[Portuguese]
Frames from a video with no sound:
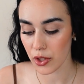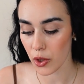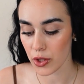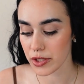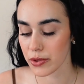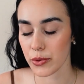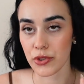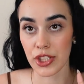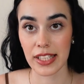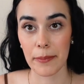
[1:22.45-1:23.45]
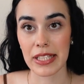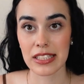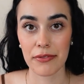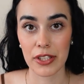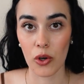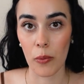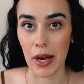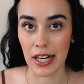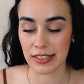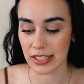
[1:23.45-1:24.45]
Negócio já tem mais a ver com
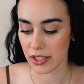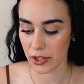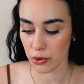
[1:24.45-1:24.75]
marketing,